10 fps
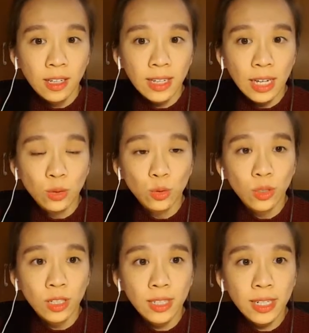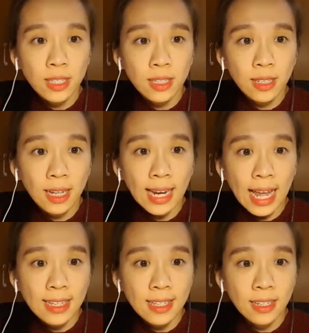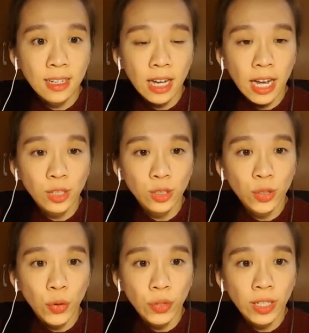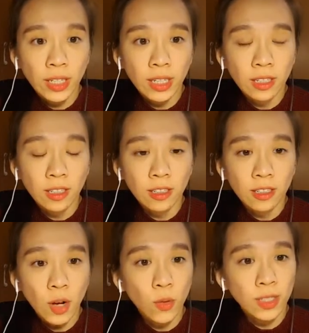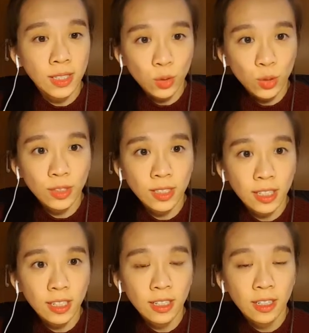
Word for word: 感觉这次的蓝色还是有一点点的让我小吃惊。